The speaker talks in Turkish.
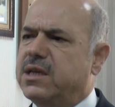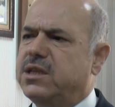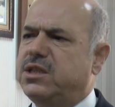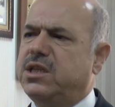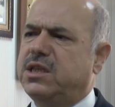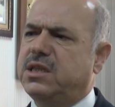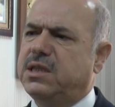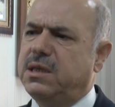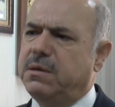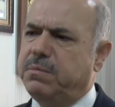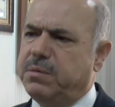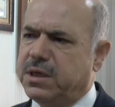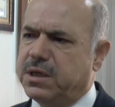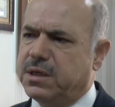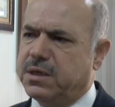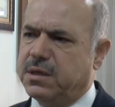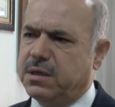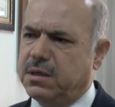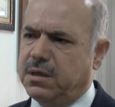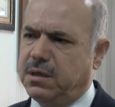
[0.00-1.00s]
ciddi
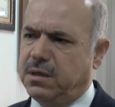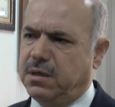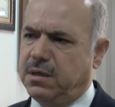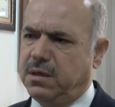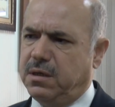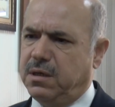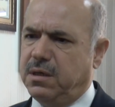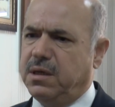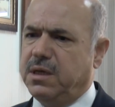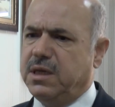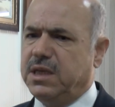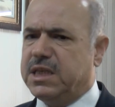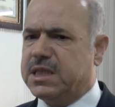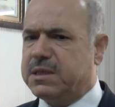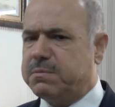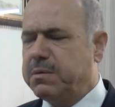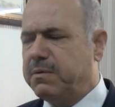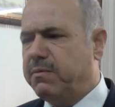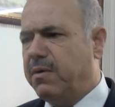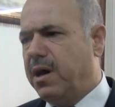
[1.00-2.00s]
bir e,
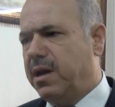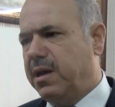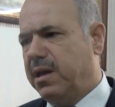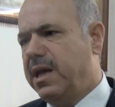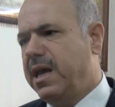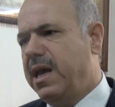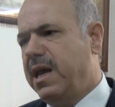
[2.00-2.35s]
ismi var,